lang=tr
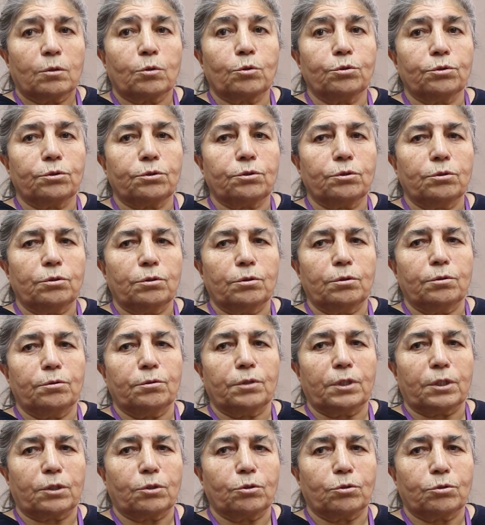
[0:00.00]

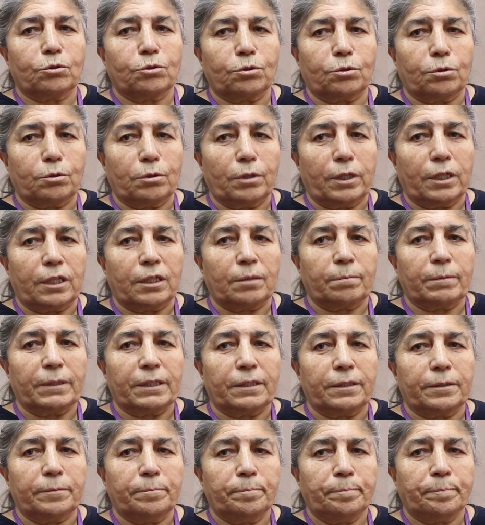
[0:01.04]
Kurdoğlu'na götürdüler
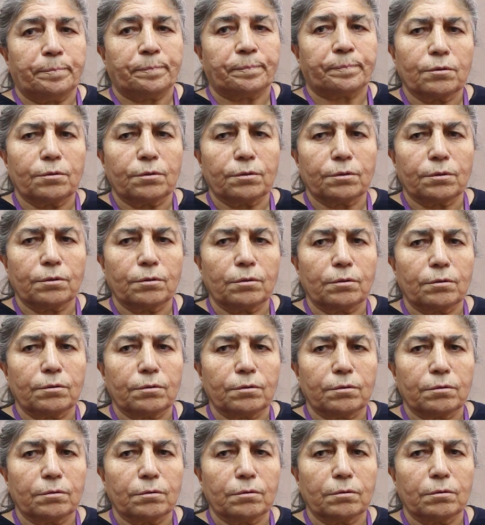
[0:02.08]
beni.
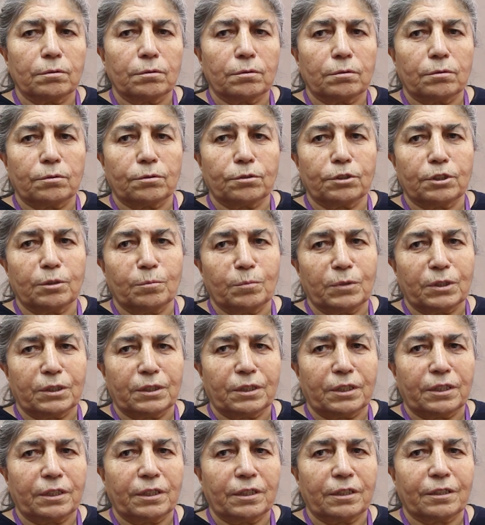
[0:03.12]
Kurdoğlu'nu o
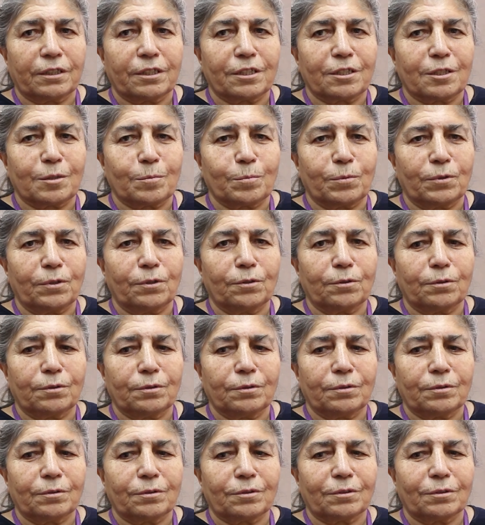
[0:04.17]
zamanlar herkes
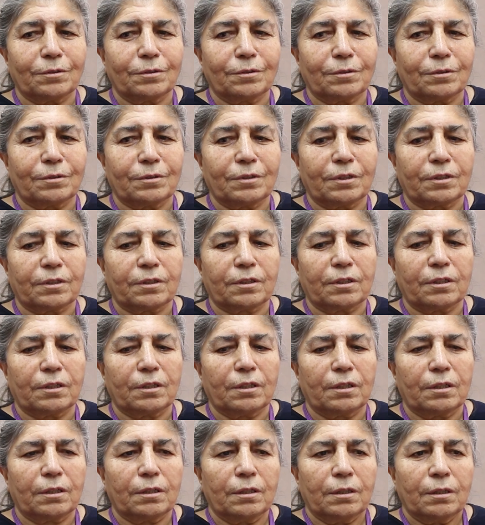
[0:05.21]
biliyor. E,
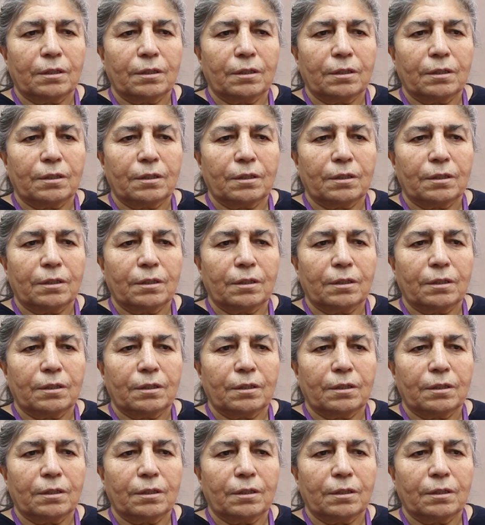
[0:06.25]
hatta